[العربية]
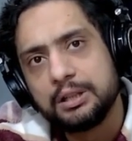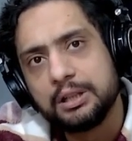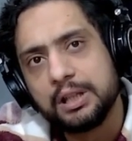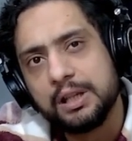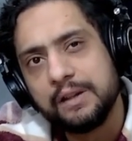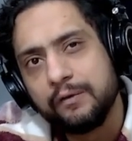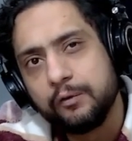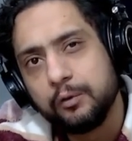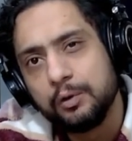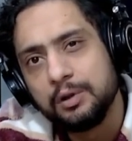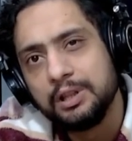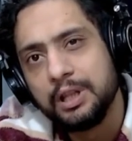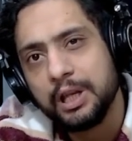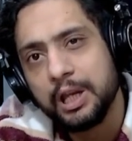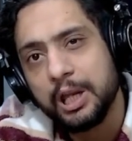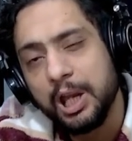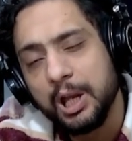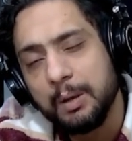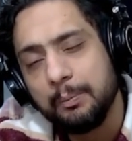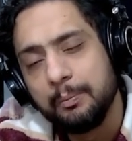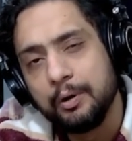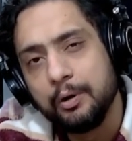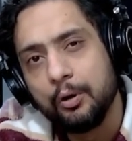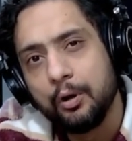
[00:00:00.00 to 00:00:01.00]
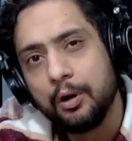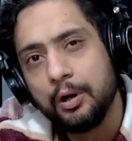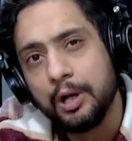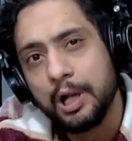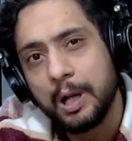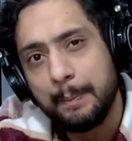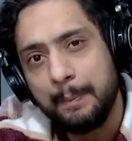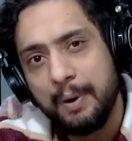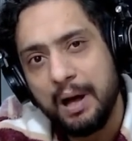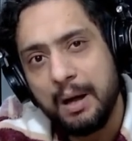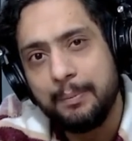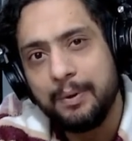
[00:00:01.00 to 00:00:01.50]
كيف ولدك يكبر يقول لك
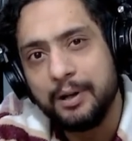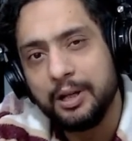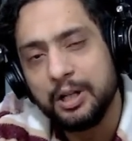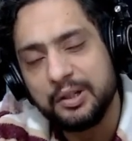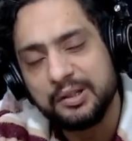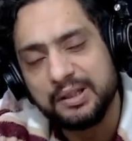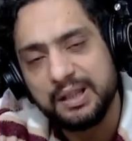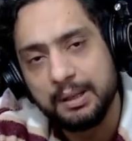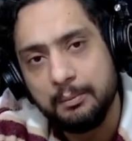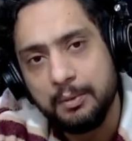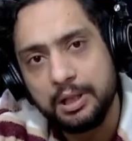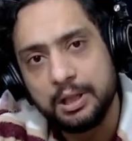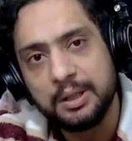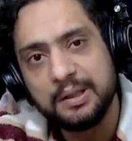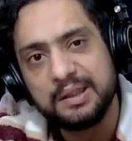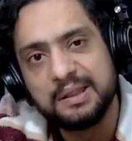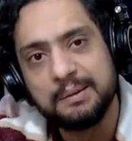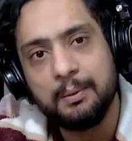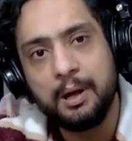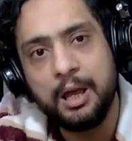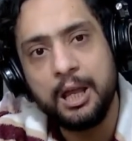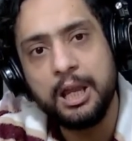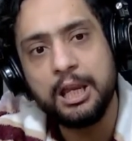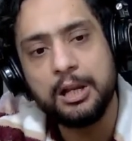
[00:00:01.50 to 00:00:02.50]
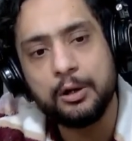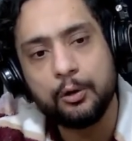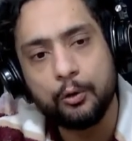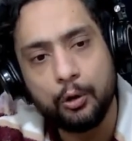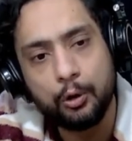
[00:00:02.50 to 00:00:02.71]
بابا علاش سميتني اسماعيل قل